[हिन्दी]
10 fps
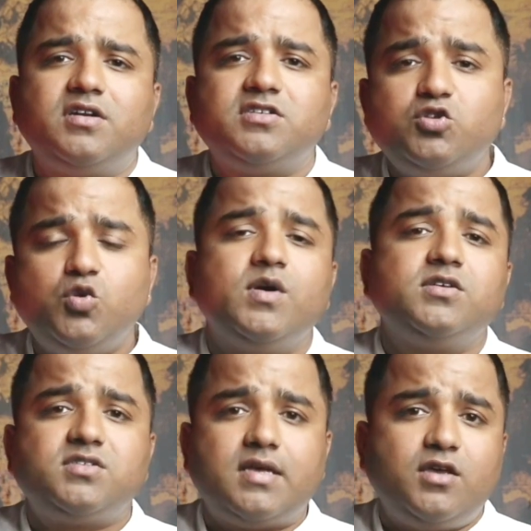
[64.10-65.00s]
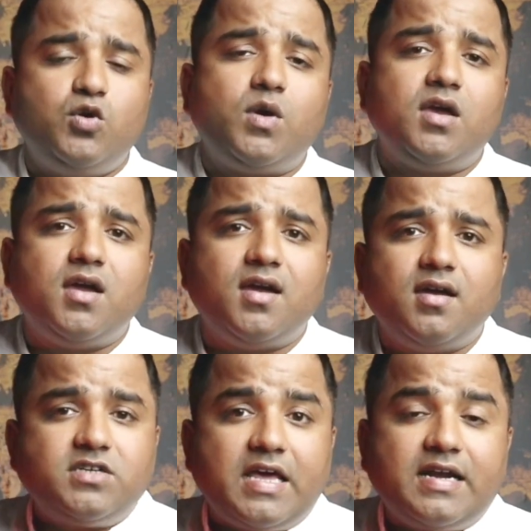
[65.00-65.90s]
कंट्रीज यूएस है यूके है
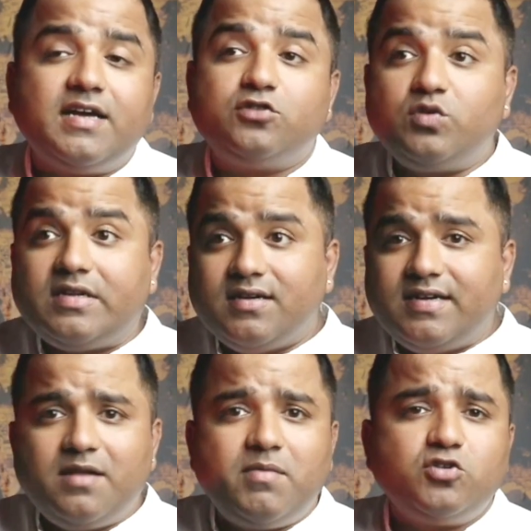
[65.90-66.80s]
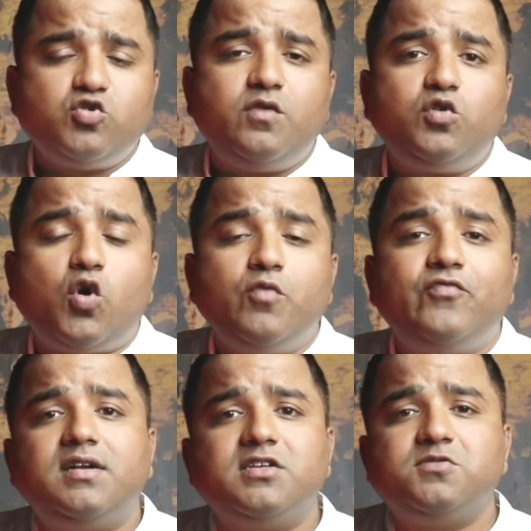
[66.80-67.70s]
कनाडा है तो डेनमार्क जो है वो टॉप
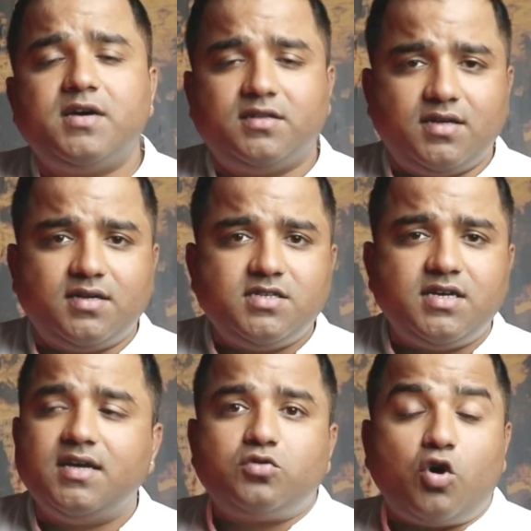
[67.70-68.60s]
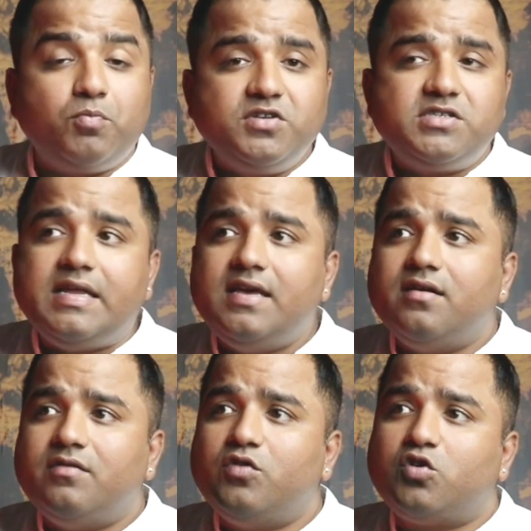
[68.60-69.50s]
कंट्रीज़ में आता है ठीक है तो
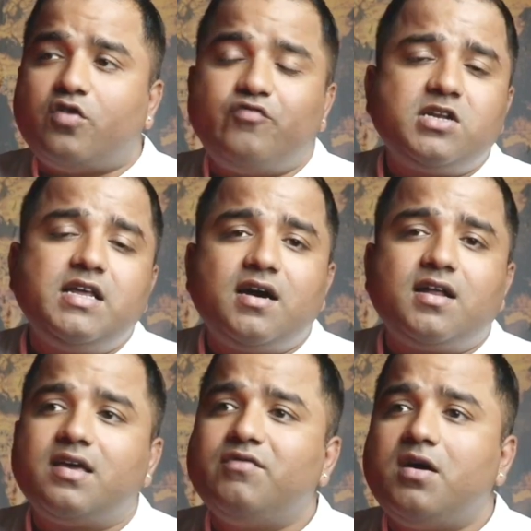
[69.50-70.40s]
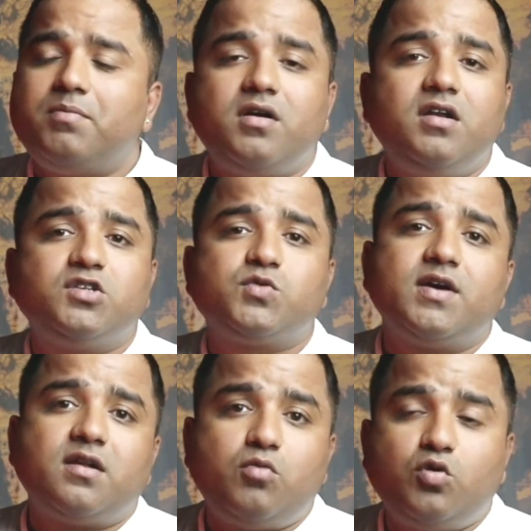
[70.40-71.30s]
ऑब्वियसली वो टॉप आ रहा है कि वहाँ पे अर्निंग्स
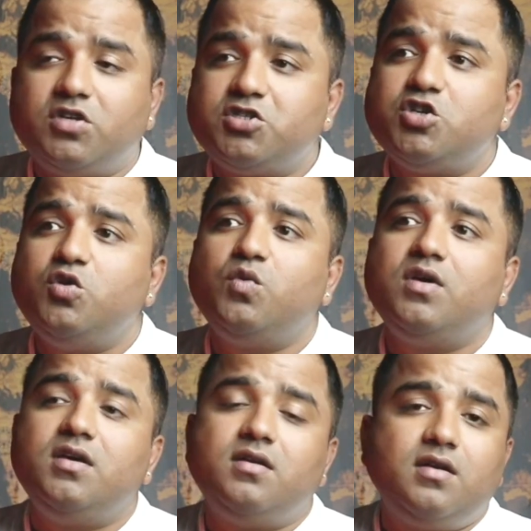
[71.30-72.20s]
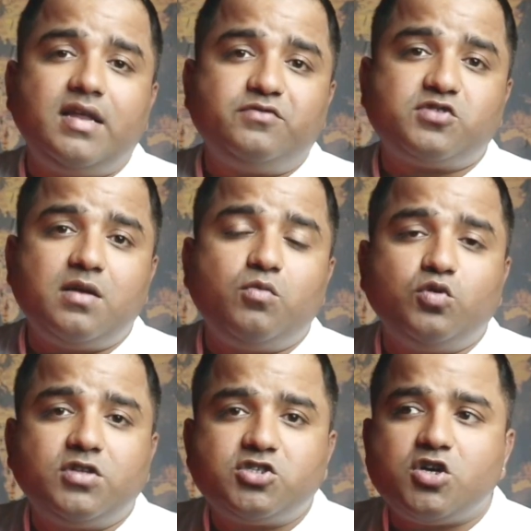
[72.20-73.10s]
वगैरह बहुत अच्छी होंगी लाइफ
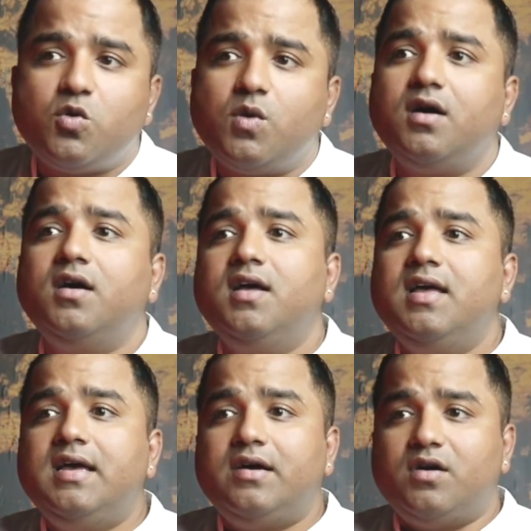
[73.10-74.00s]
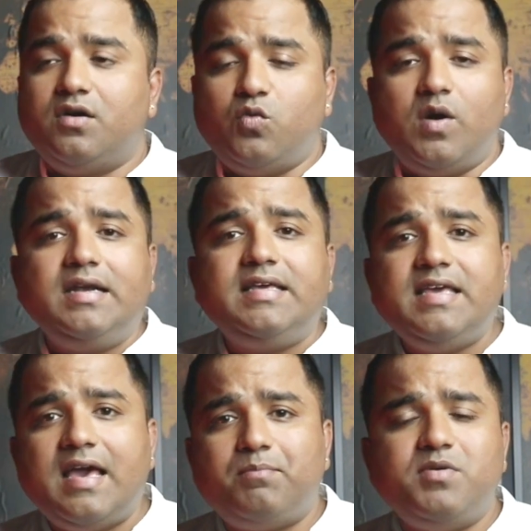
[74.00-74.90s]
बहुत अच्छा होगा वर्ल्ड
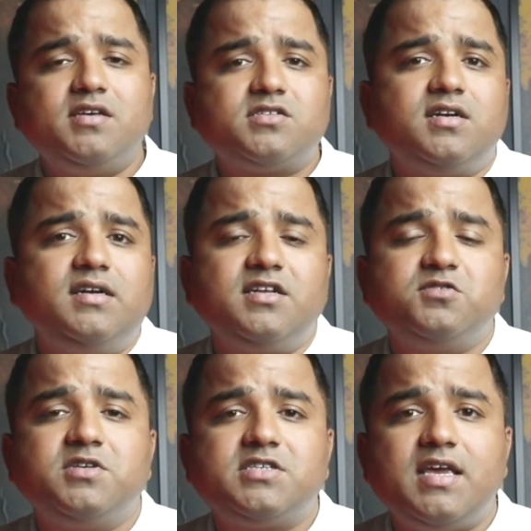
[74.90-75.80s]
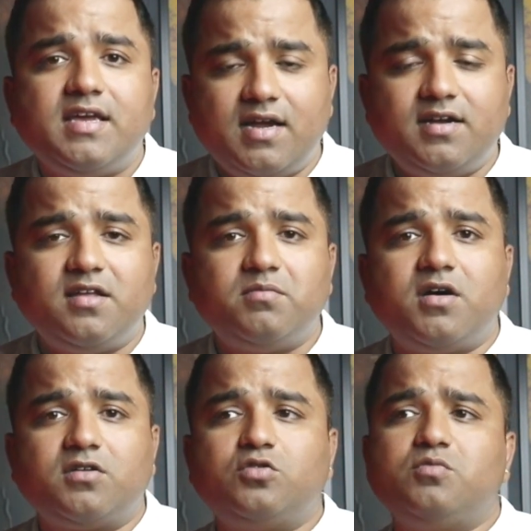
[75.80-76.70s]
की हैप्पीएस्ट कंट्रीज़ में से एक है
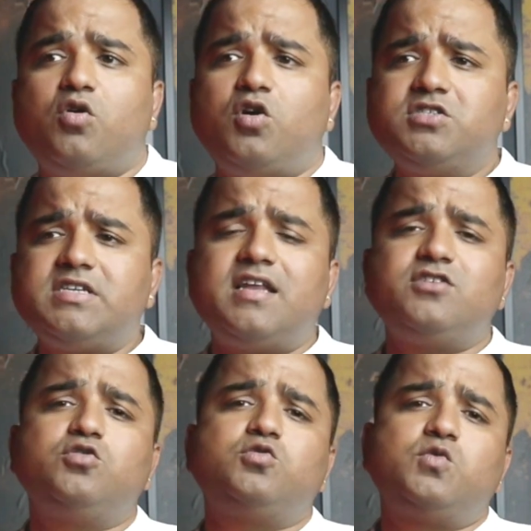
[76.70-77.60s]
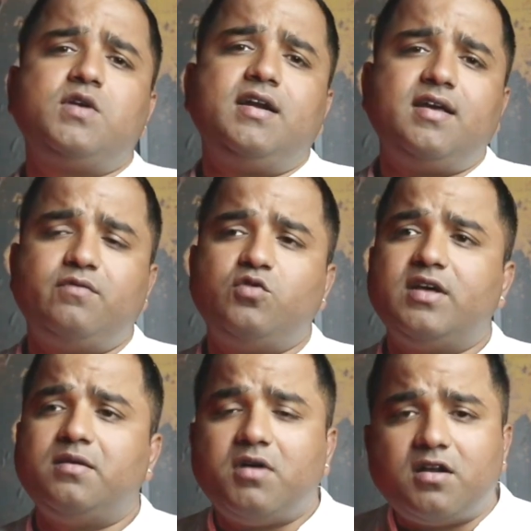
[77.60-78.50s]
डेनमार्क तो बहुत सारे जो स्टूडेंट हैं वो
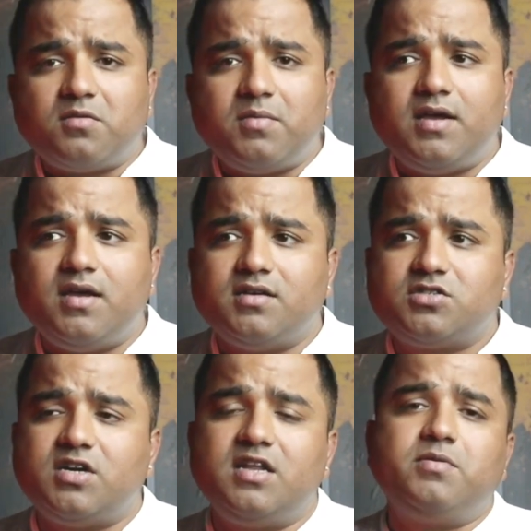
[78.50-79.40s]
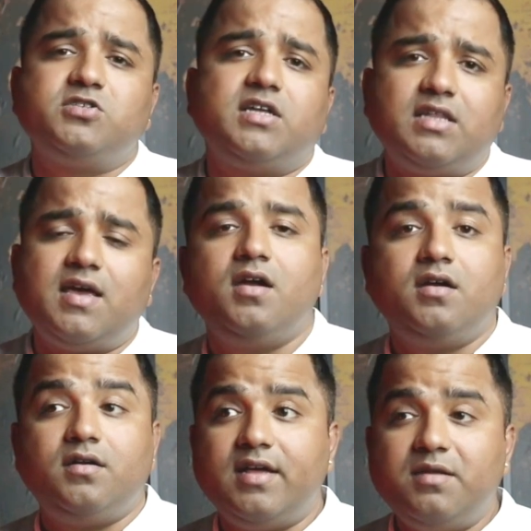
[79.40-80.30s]
डेनमार्क में स्टडी पे जाते
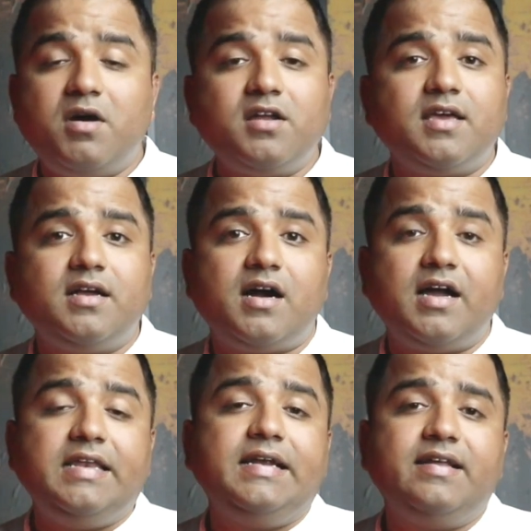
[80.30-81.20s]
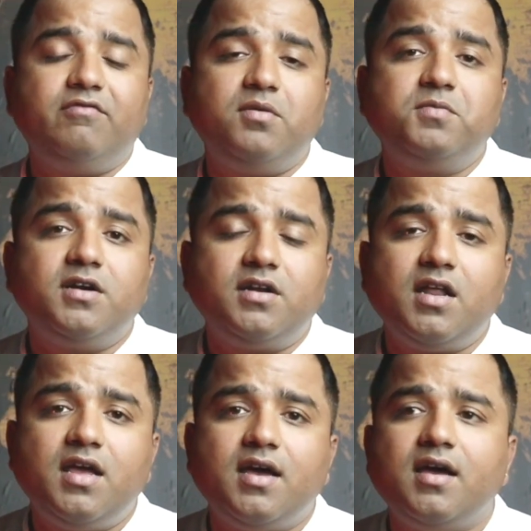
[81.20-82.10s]
हैं डेनमार्क एक हाईली डेवलप्ड
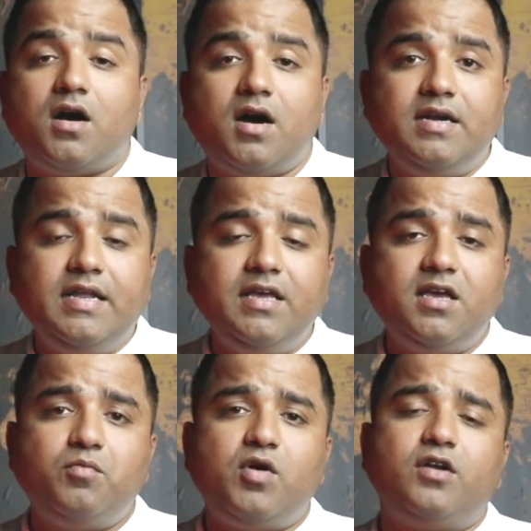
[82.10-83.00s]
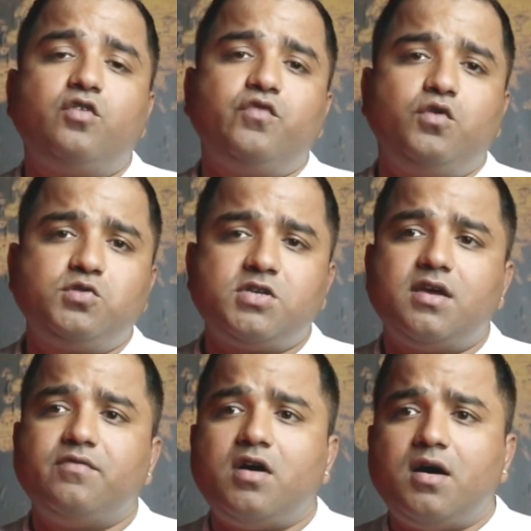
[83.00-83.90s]
कंट्री है अर्निंग के पॉइंट ऑफ व्यू
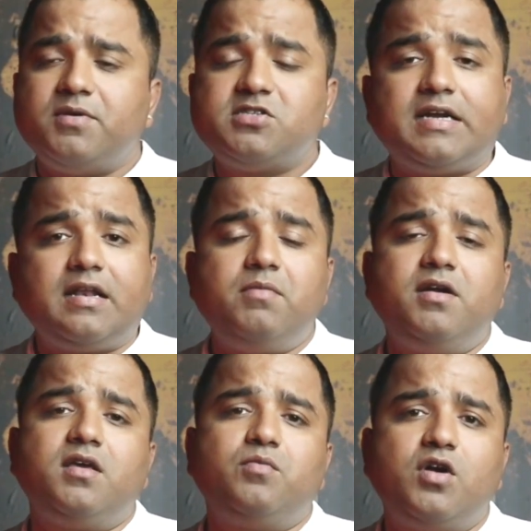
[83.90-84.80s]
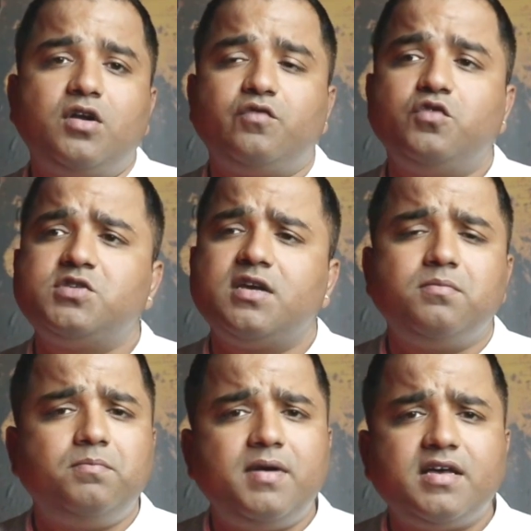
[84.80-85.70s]
से वहाँ पे सेटलमेंट के पॉइंट ऑफ व्यू से
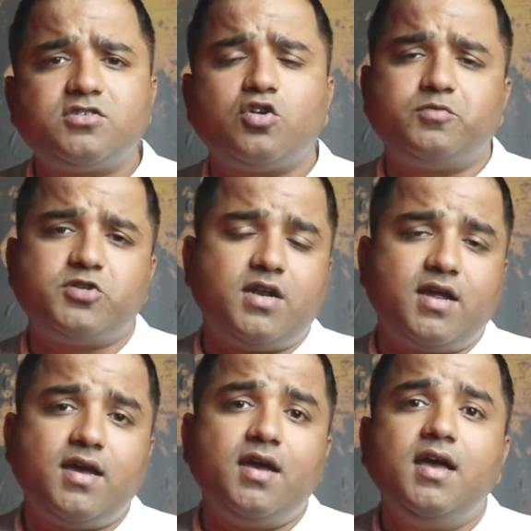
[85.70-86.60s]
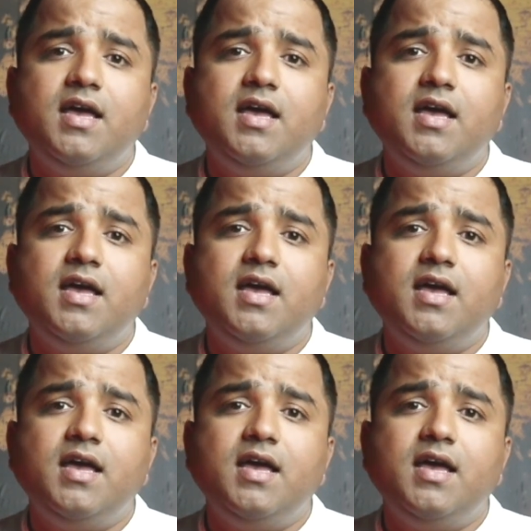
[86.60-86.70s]
एक बेस्ट ऑप्शन है